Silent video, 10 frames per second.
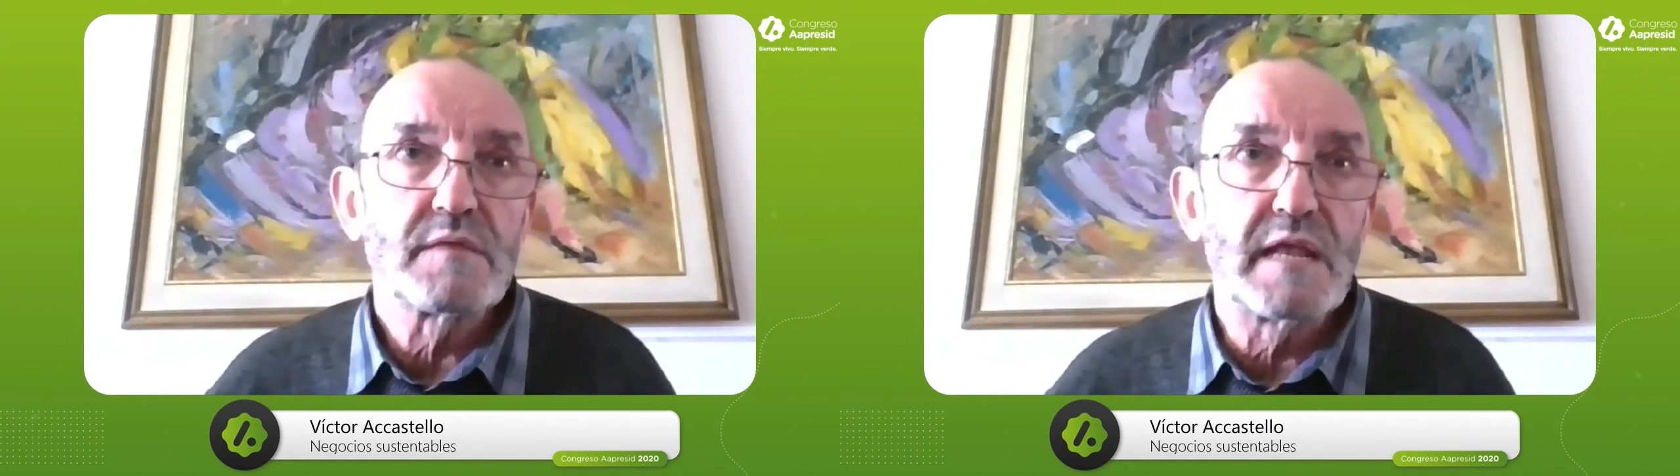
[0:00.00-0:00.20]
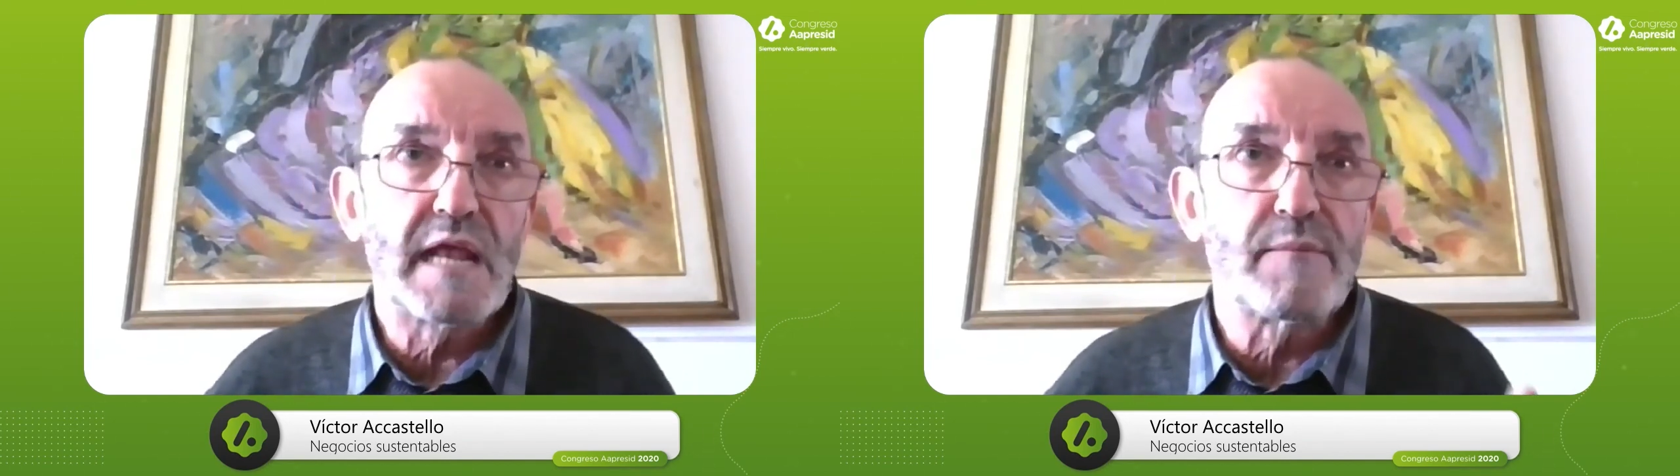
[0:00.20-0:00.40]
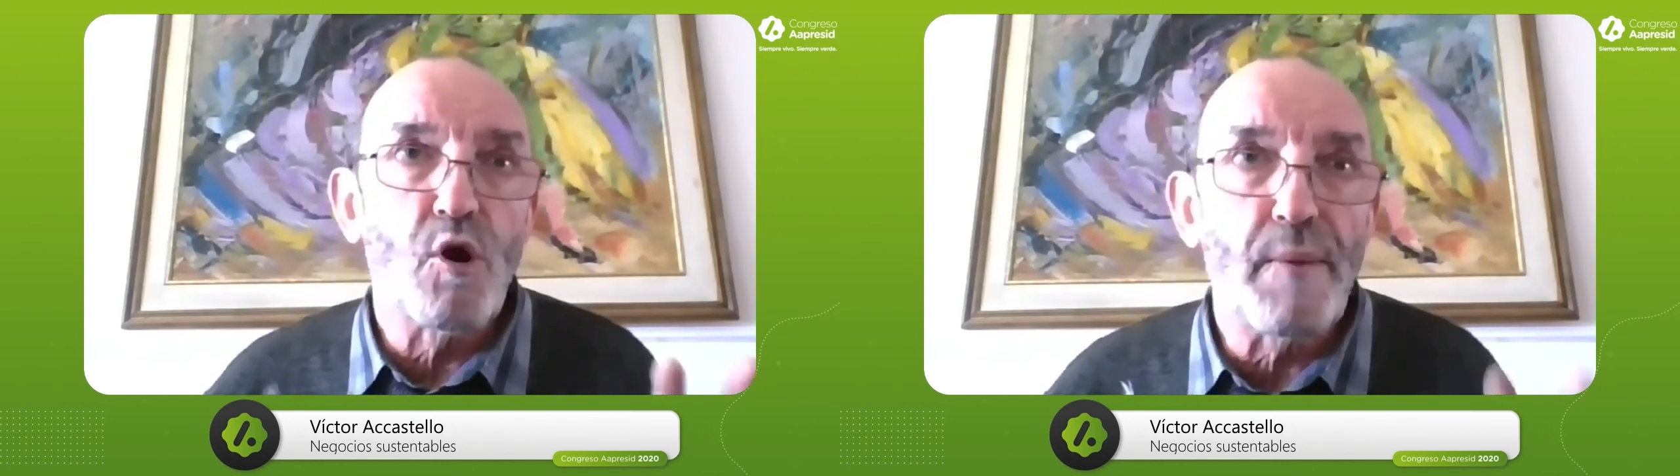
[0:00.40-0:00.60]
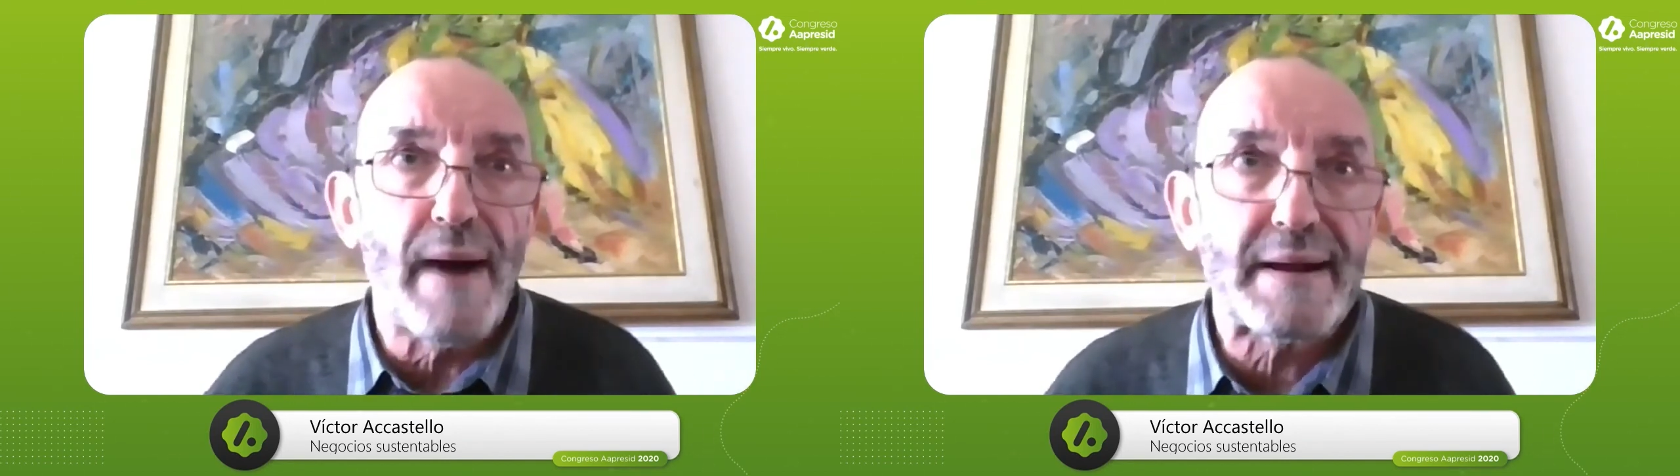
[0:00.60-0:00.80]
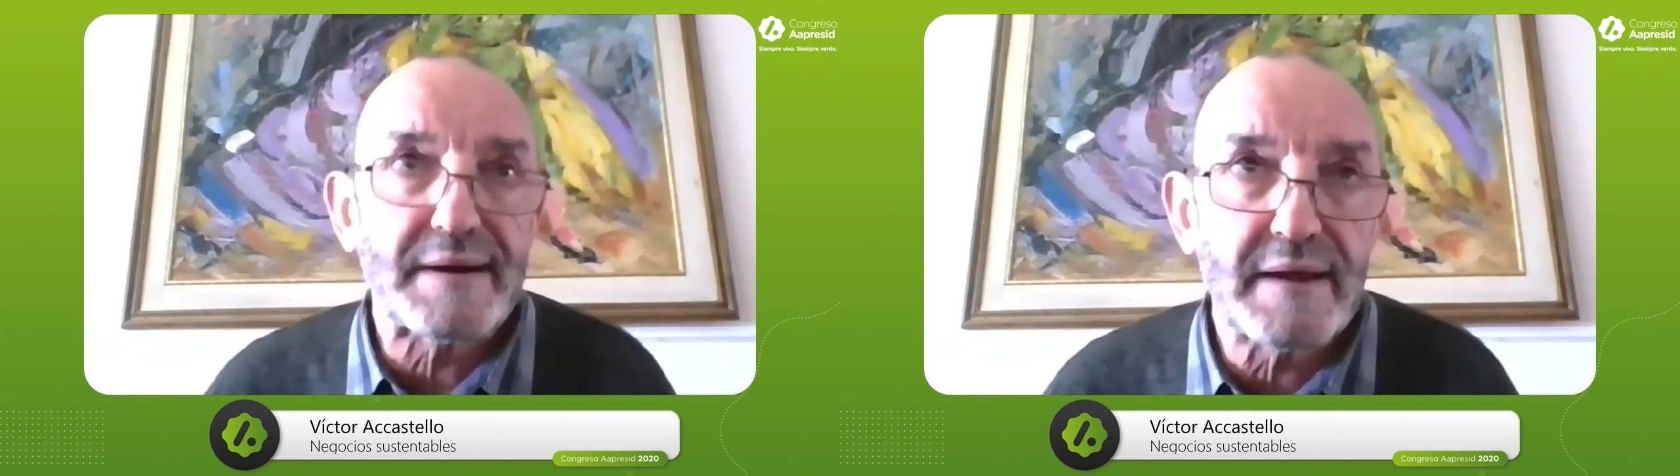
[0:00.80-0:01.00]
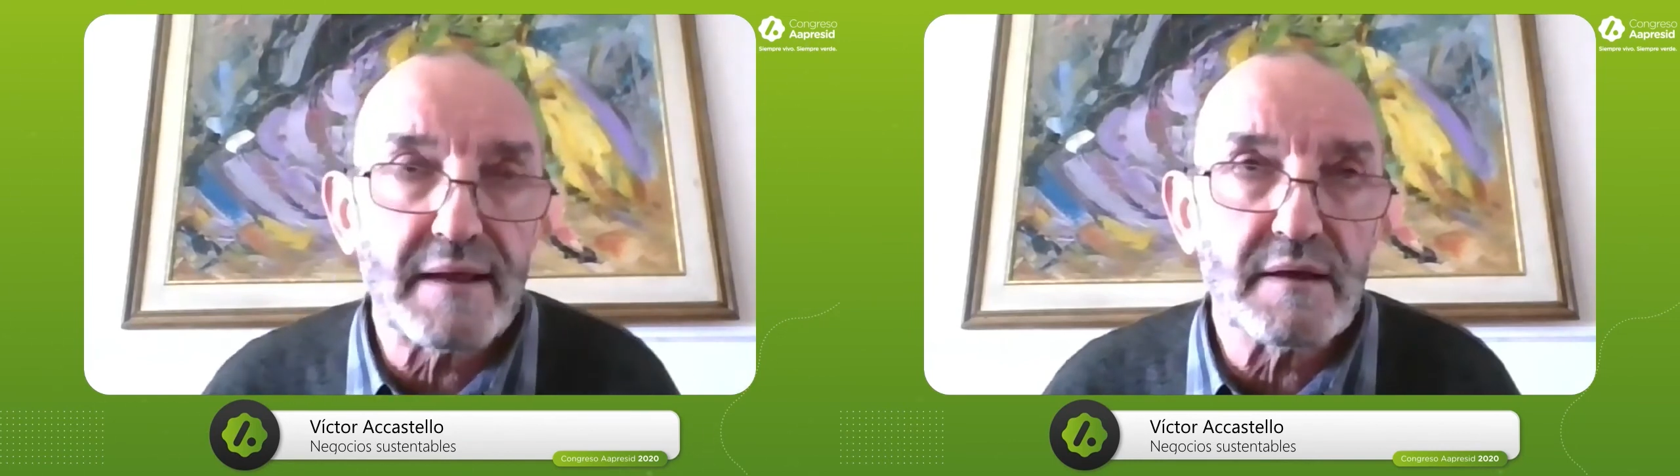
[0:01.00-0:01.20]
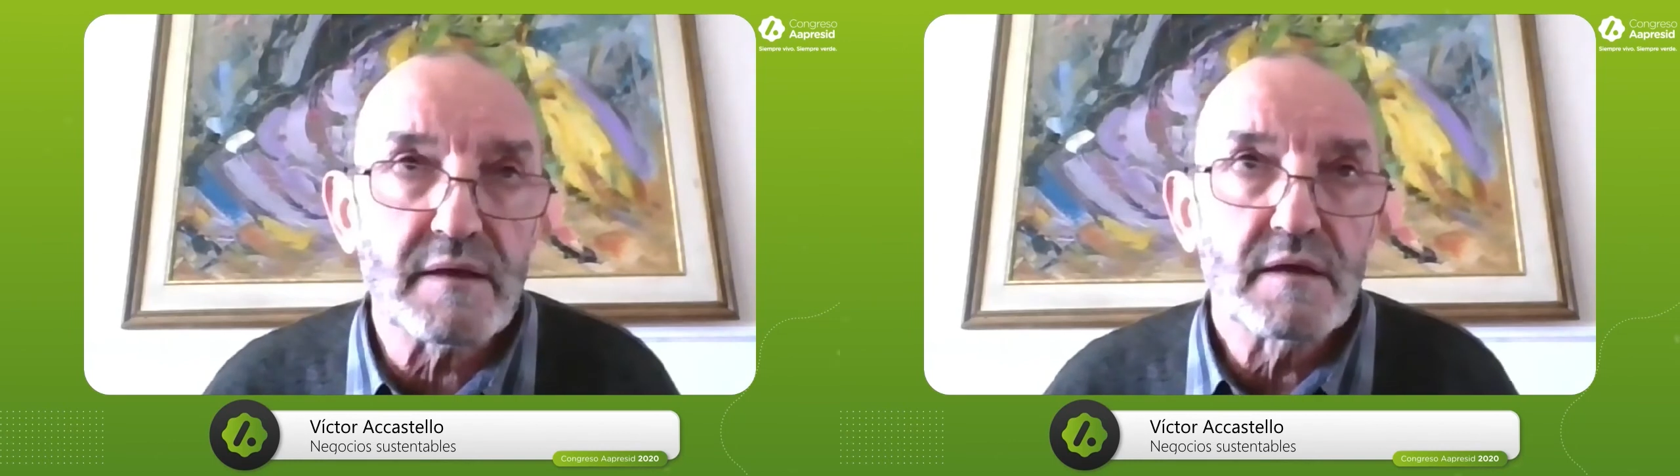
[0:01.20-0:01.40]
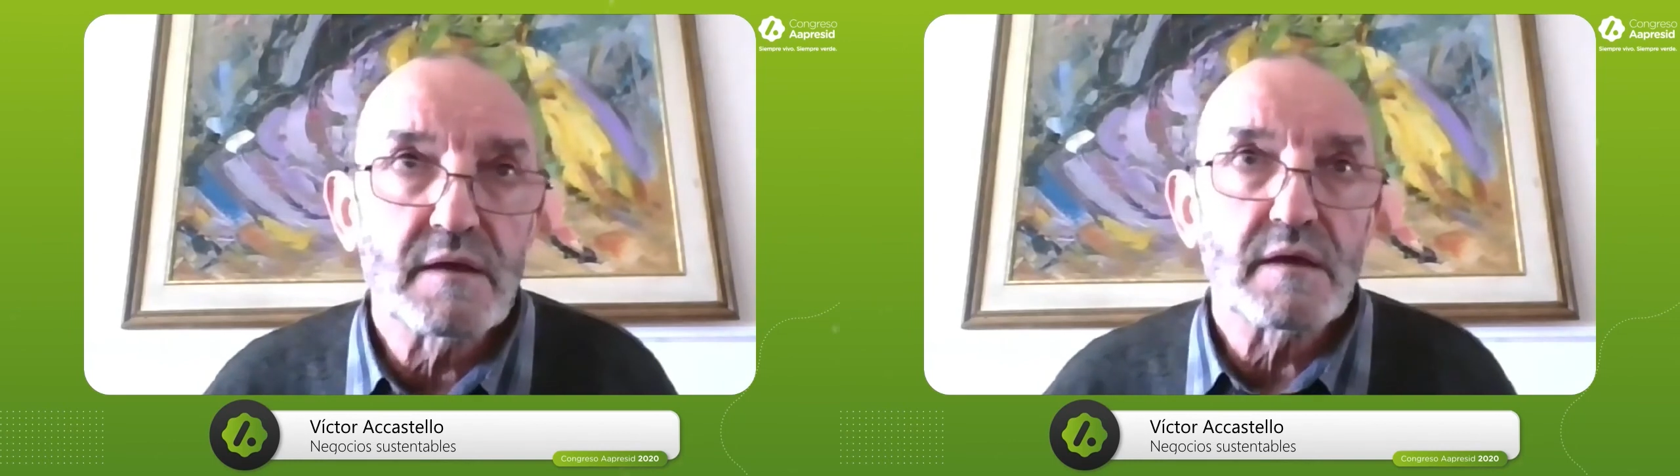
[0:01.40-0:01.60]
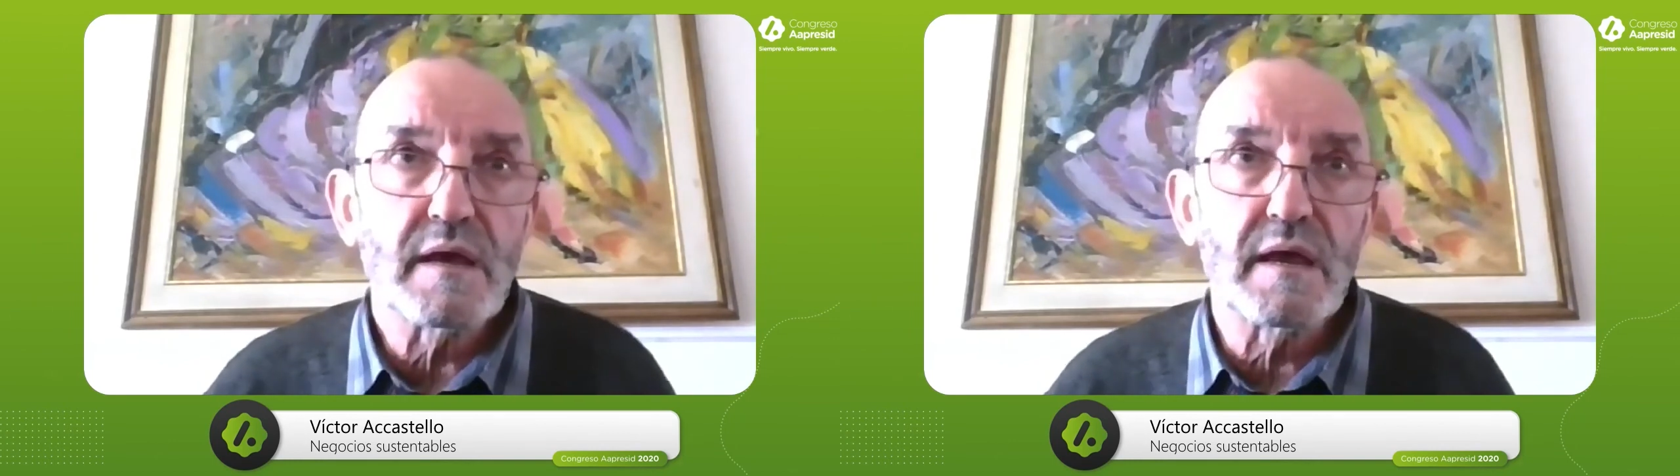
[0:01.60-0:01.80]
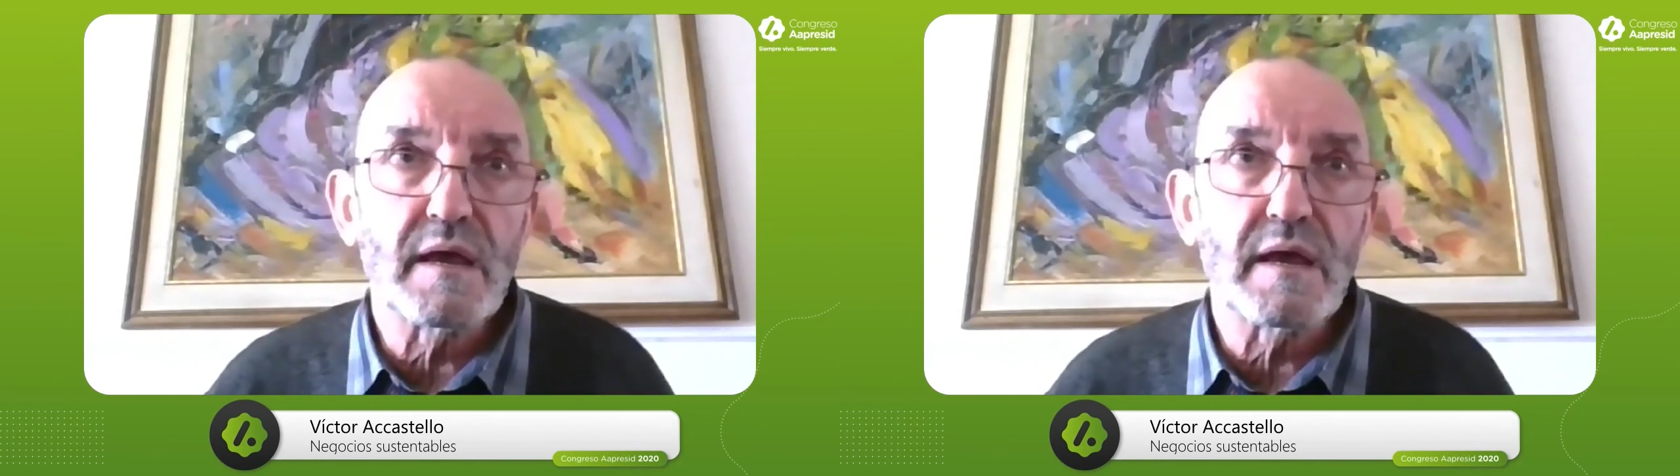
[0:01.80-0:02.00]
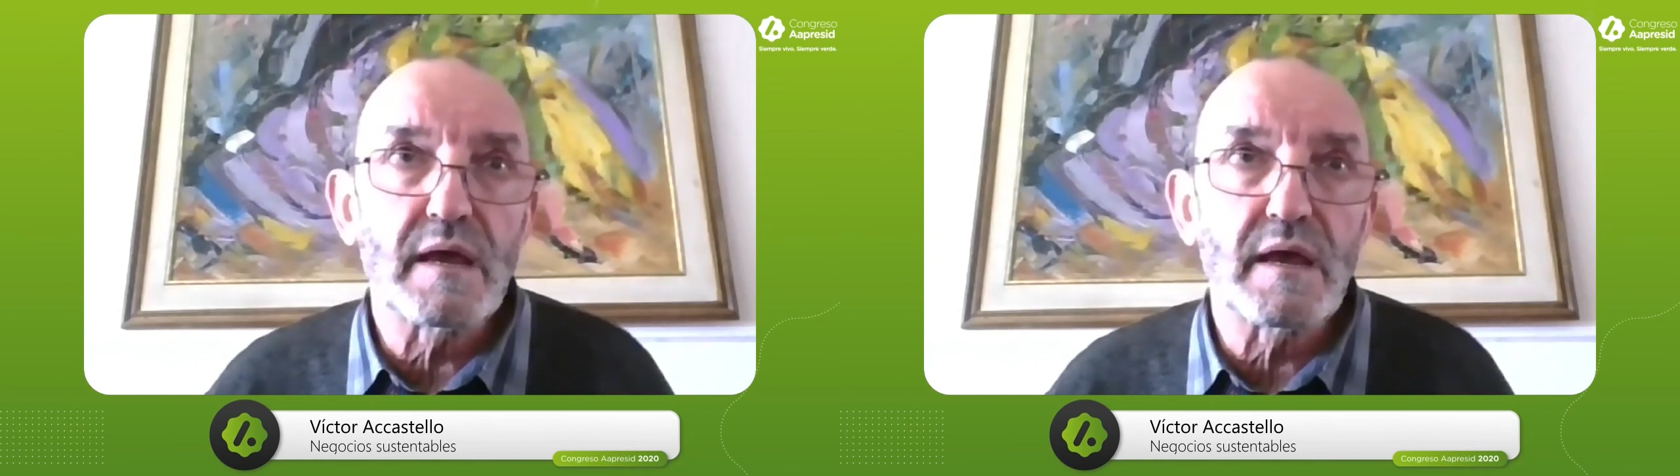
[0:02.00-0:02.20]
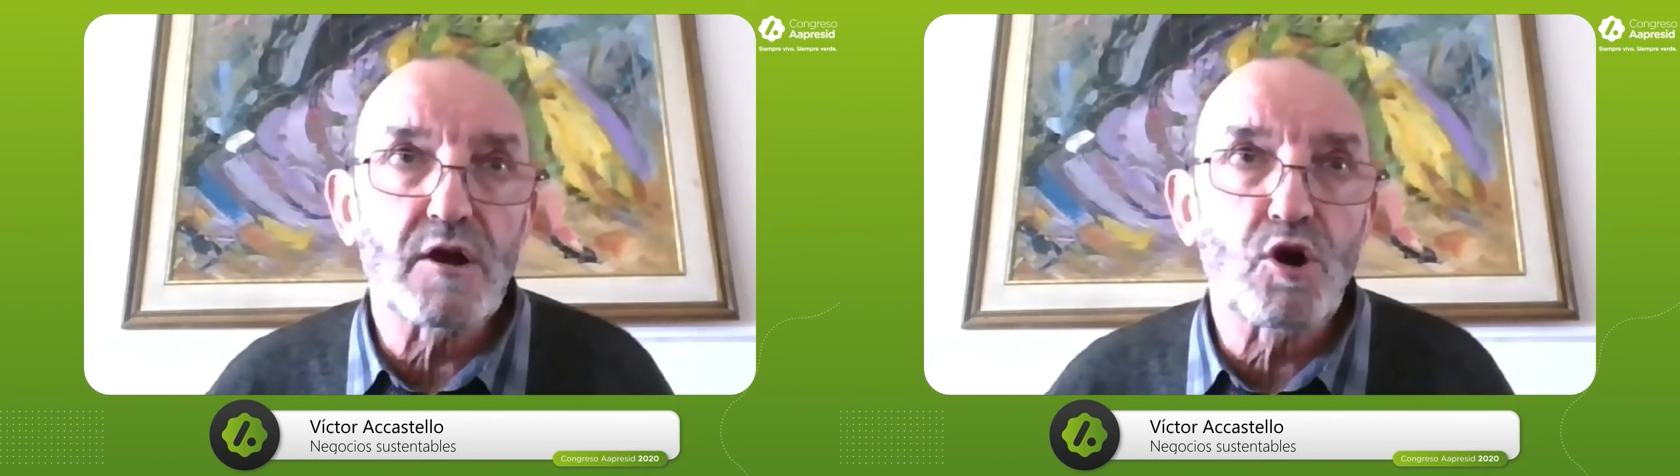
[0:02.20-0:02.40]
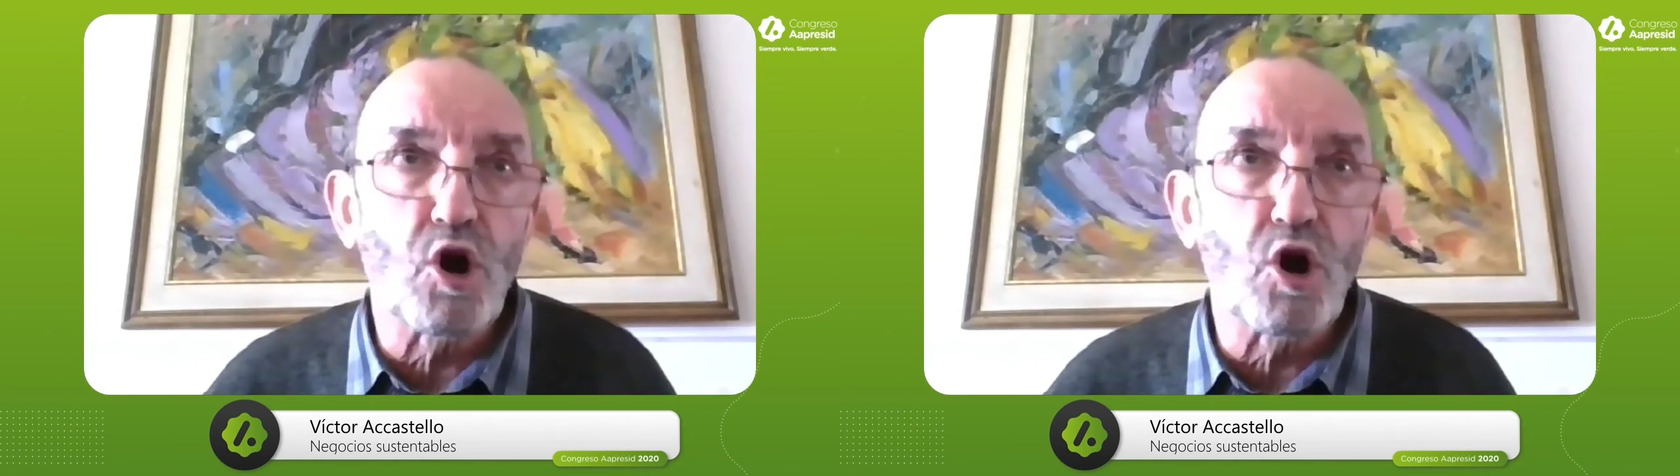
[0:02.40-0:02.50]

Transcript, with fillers: diríamos, barrer eh,